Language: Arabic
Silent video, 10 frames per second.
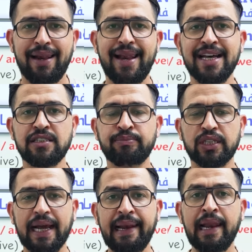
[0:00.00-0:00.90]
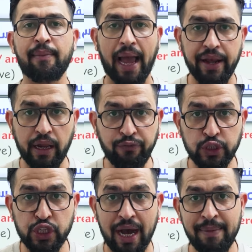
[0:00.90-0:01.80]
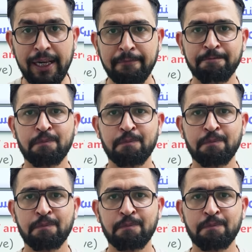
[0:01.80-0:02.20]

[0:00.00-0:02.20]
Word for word: لازم تتعلم عن النفي الشامل